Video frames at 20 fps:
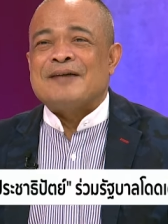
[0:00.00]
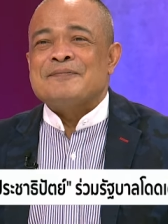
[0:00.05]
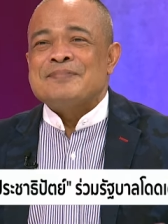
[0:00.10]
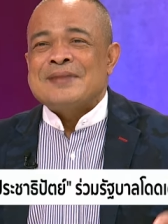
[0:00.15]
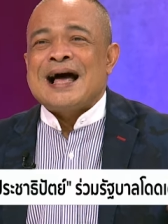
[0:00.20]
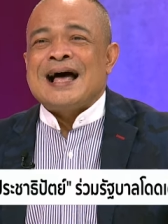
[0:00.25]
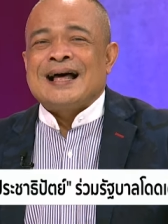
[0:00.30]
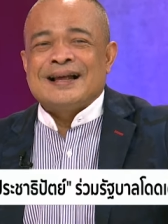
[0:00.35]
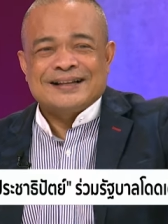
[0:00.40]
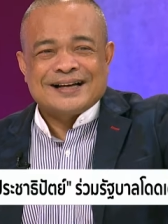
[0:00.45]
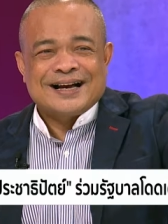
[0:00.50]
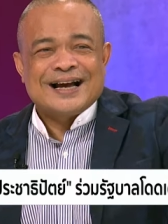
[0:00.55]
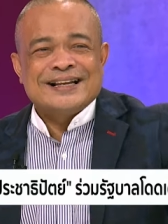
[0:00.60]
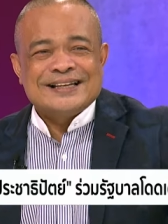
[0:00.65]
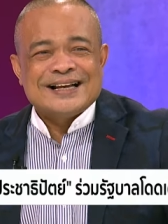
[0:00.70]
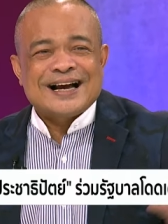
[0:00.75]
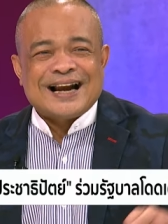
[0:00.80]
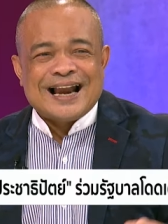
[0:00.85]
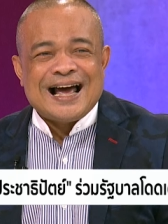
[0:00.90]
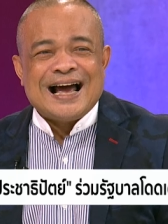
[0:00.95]
น้ำหน้าใคร
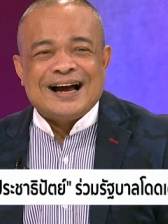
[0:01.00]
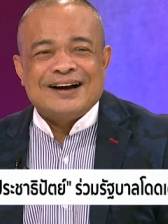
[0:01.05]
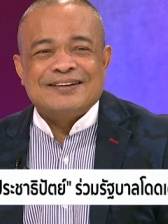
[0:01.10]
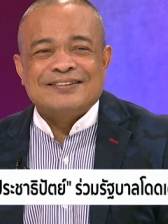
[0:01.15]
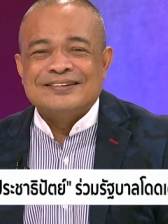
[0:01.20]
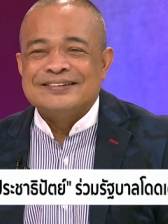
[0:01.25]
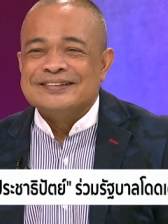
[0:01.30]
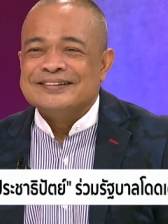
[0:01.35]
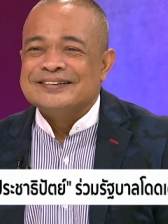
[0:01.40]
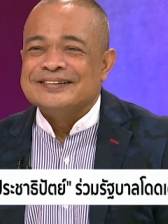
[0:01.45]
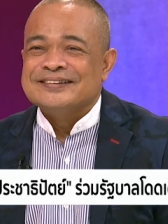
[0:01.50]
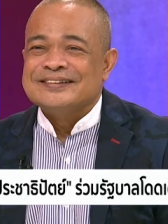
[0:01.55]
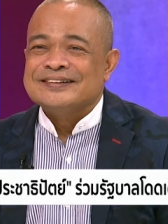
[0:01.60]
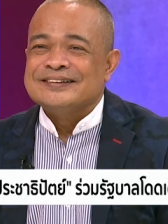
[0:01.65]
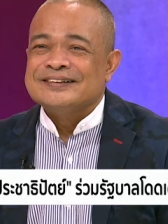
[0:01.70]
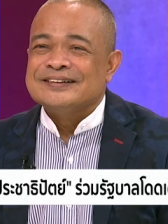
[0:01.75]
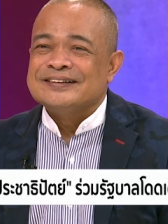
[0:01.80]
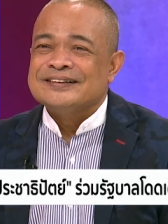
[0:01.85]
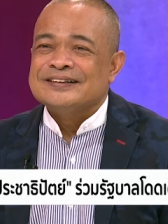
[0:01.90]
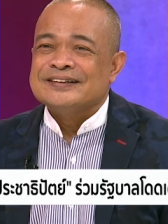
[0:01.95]
จะกล้าฉะนั้นคุณจ
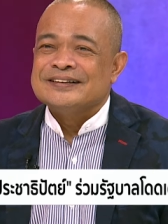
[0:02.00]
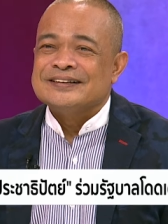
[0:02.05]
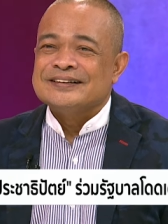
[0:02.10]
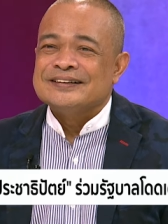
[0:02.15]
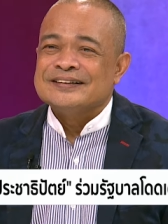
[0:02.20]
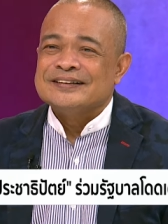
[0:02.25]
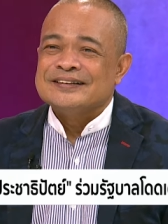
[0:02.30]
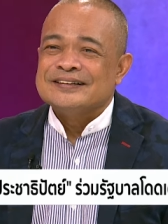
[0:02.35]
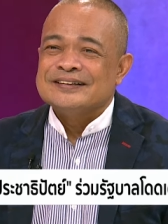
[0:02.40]
ตุพร